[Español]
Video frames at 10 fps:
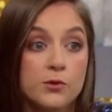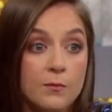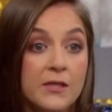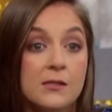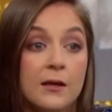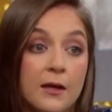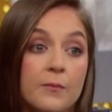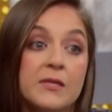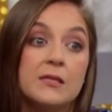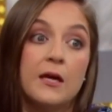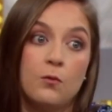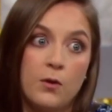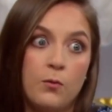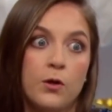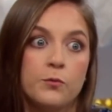manchas las camisas es
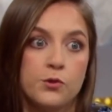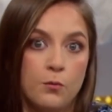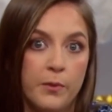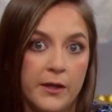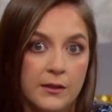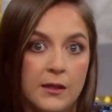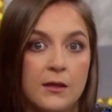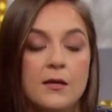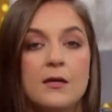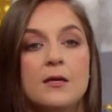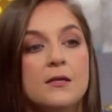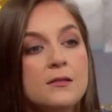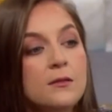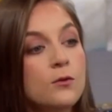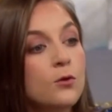una buena opción para ti,
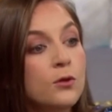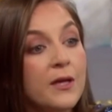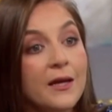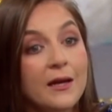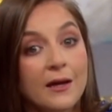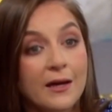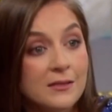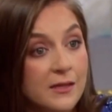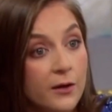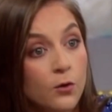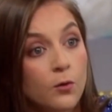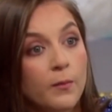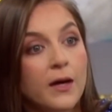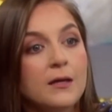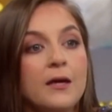no tiene casi
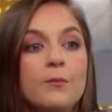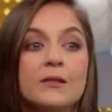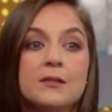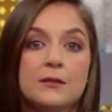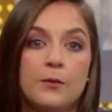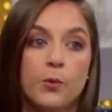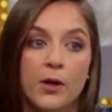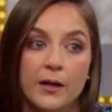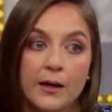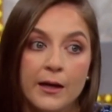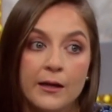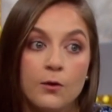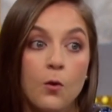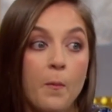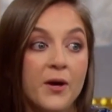aroma, es bastante
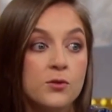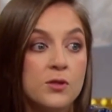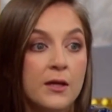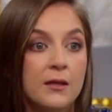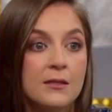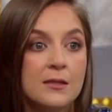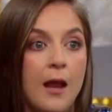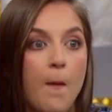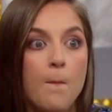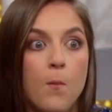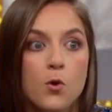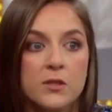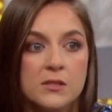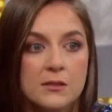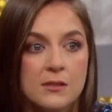hipoalergénico, pero si eres de axilas muy
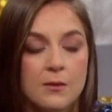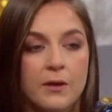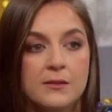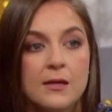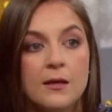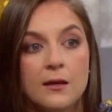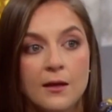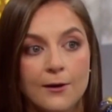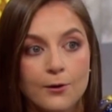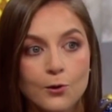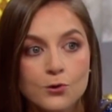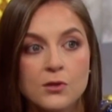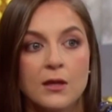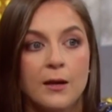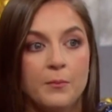sensibles y el
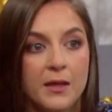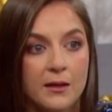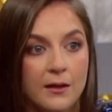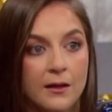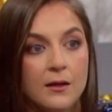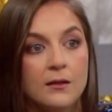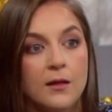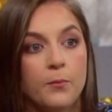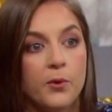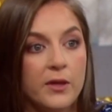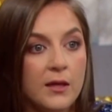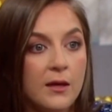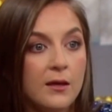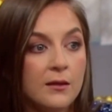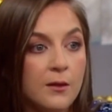roce de la piedra te puede,
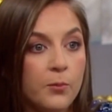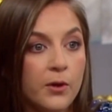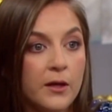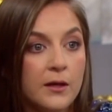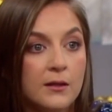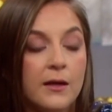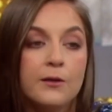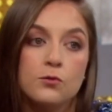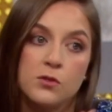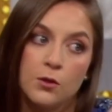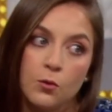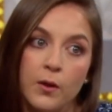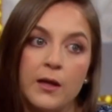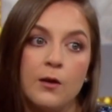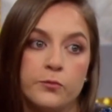te puede irritar, entonces no
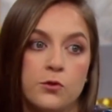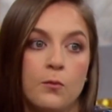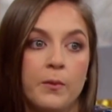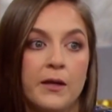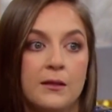es la opción para ti. La